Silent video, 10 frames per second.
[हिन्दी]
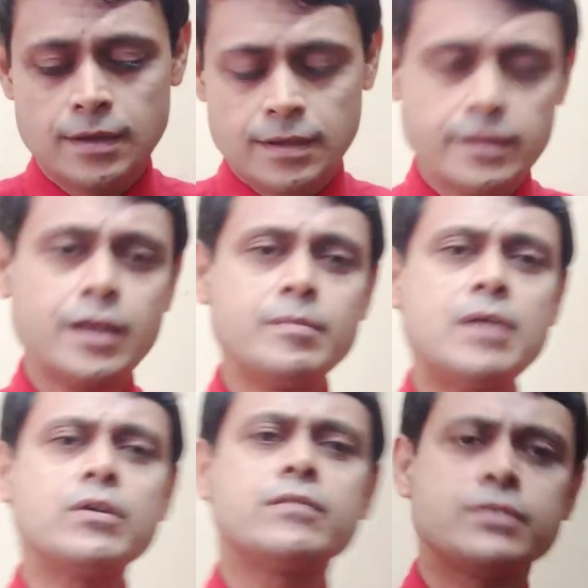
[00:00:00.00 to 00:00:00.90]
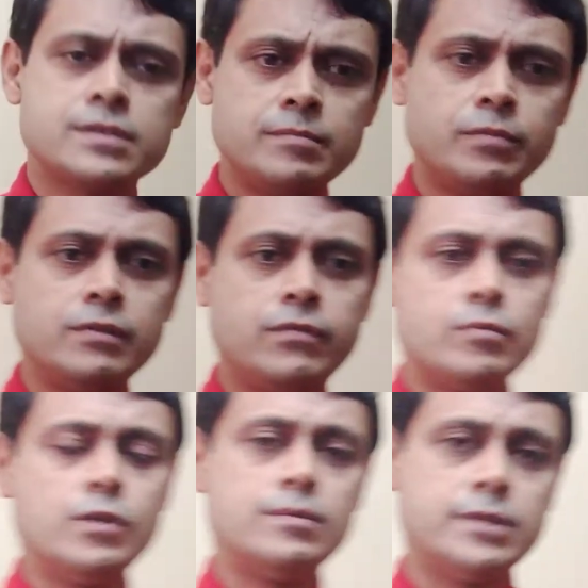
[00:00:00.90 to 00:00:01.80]
लेकिन आपको एक सिंपल
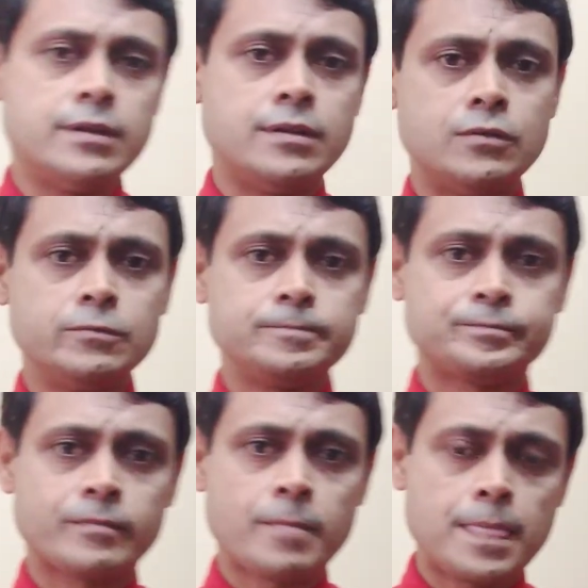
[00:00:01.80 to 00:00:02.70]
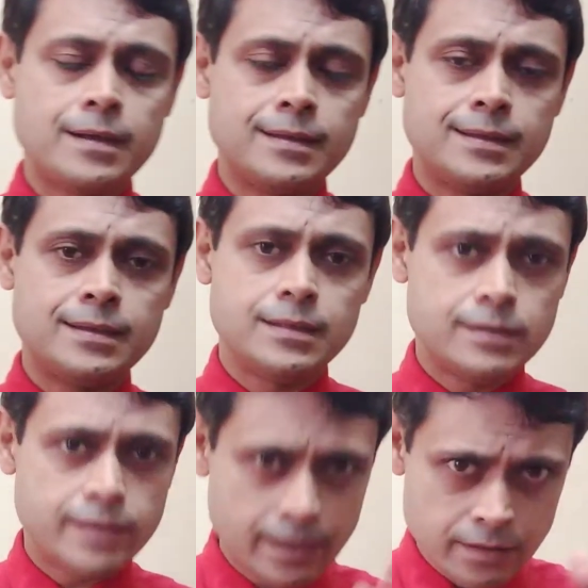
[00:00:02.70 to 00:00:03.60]
फॉर्मूला बताता हूँ
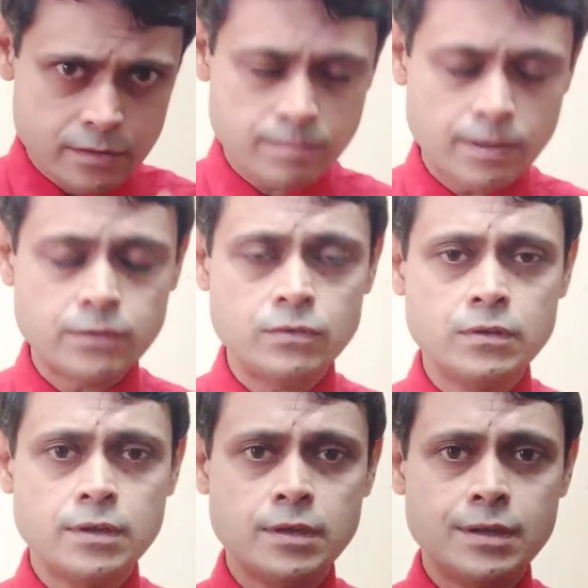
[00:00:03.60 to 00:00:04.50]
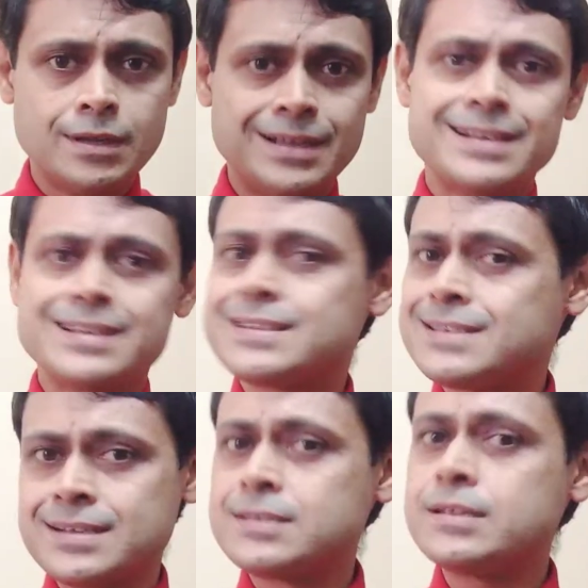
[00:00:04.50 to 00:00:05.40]
ध्यान दीजिए इस बात को
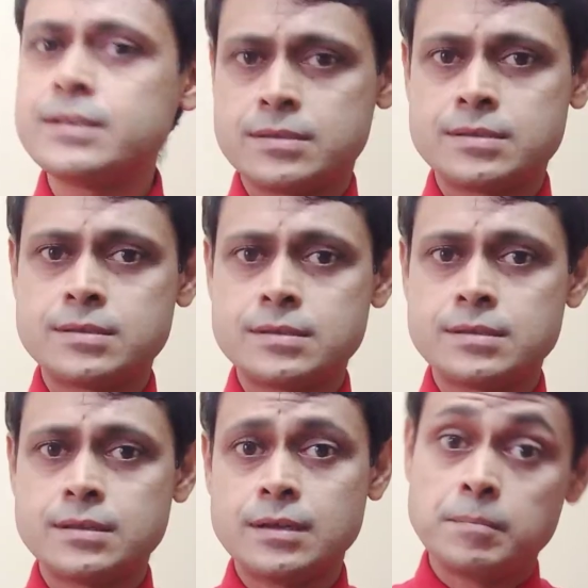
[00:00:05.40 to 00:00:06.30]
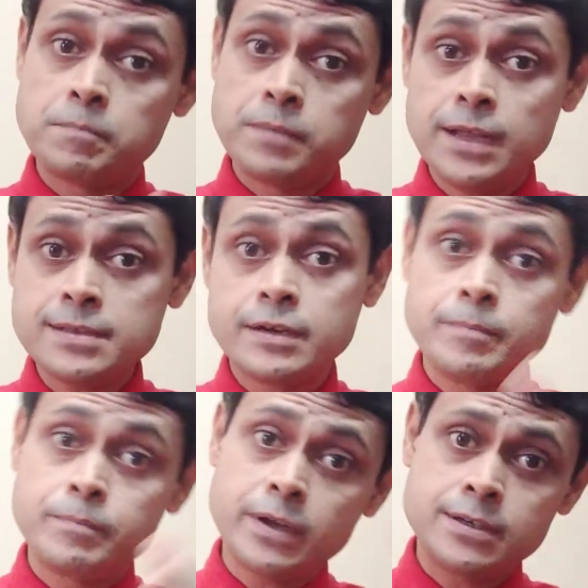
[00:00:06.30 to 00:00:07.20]
सक्सेस प्लस
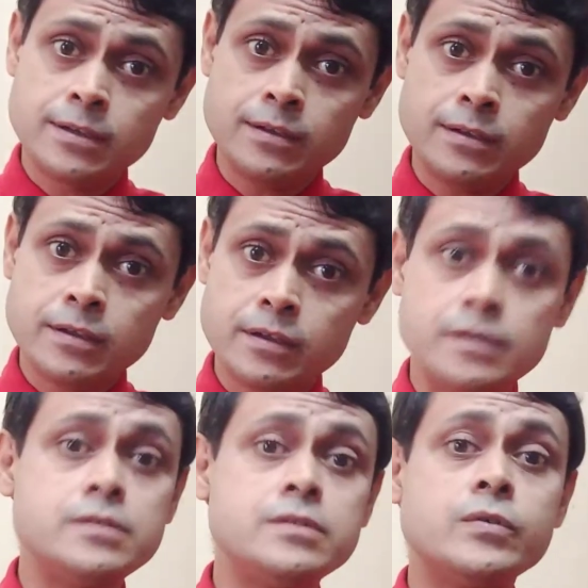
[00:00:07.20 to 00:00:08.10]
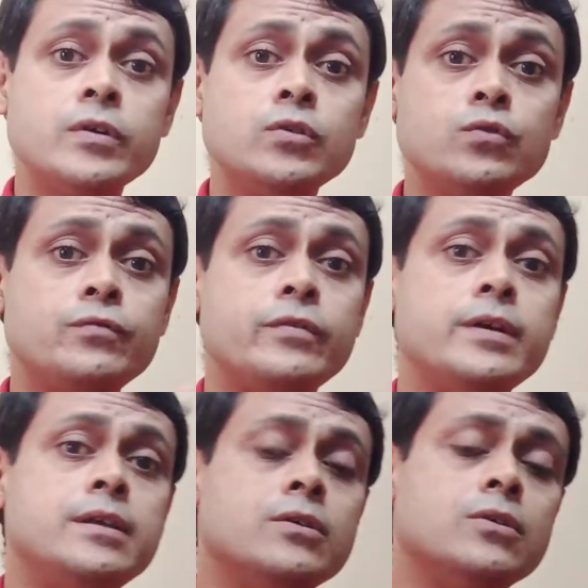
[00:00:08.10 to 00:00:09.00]
डिप्रेशन इज इक्वल टू
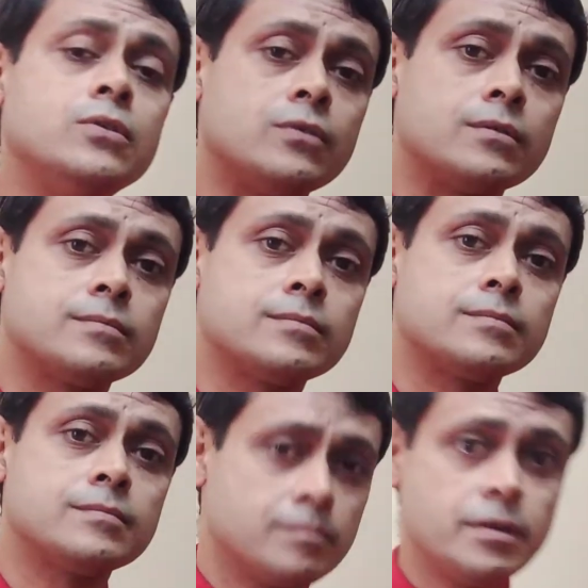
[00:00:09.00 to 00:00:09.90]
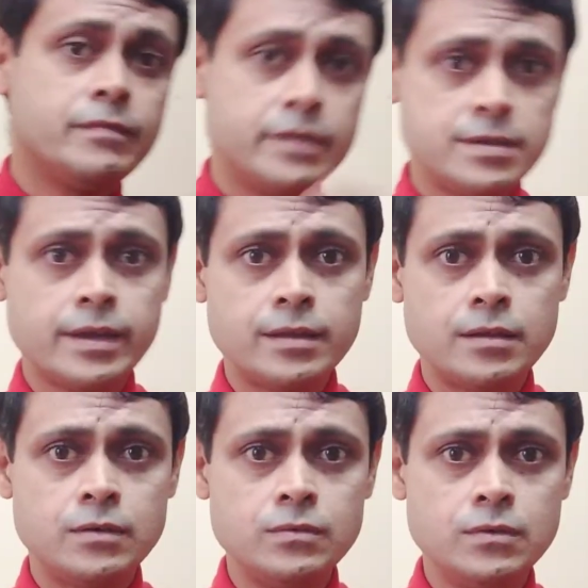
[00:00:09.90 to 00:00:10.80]
फेलियोर मैं फिर से कहता
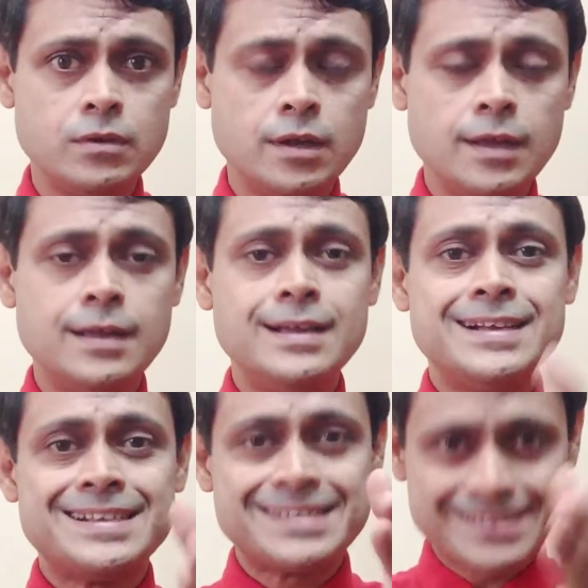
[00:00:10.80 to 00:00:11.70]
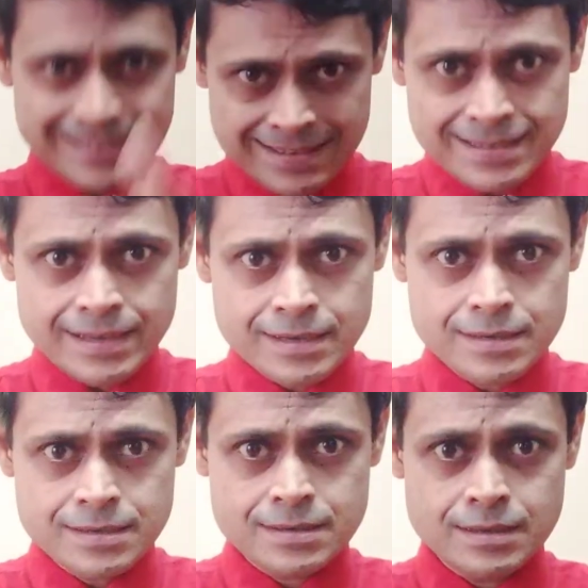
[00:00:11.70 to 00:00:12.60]
हूँ
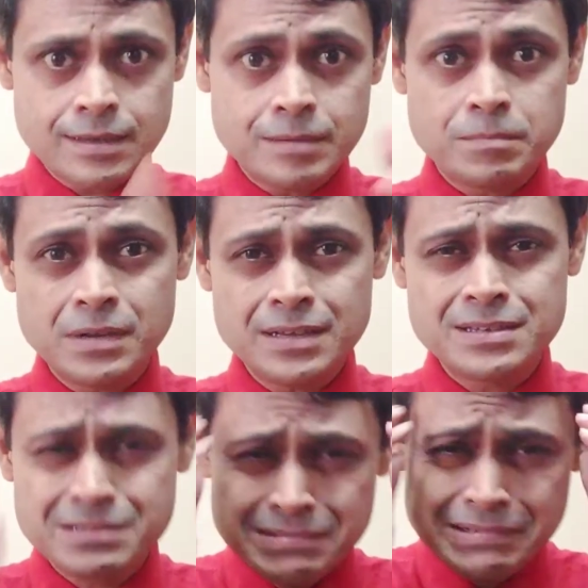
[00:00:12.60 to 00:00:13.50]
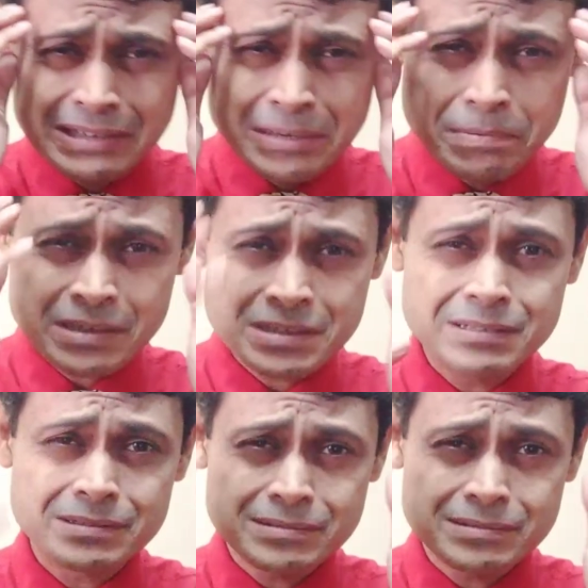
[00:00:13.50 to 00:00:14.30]
सक्सेस प्लस डिप्रेशन